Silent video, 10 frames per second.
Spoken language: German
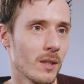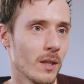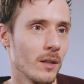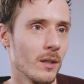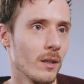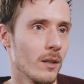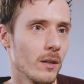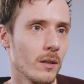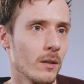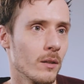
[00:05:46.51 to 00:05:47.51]

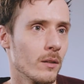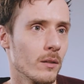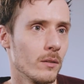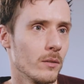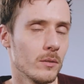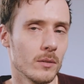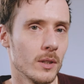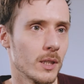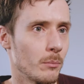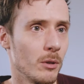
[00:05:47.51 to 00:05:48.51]
Denn eine,
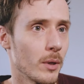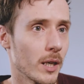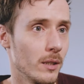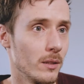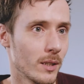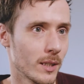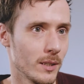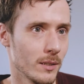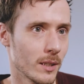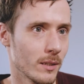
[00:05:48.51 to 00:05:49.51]
eine Sammelmail an,
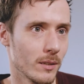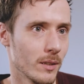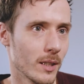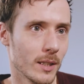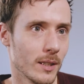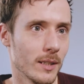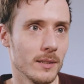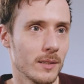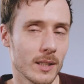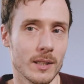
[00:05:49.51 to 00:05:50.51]
die, an, an,
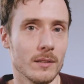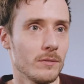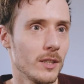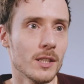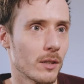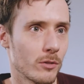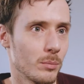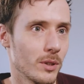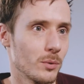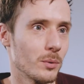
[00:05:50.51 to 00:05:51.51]
eine, an eine Vielzahl
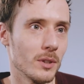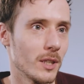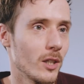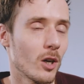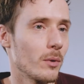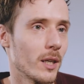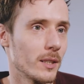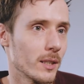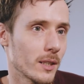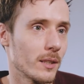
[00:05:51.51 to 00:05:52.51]
von Personen, die kommen gar
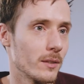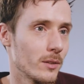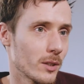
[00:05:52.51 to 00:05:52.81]
nicht erst an.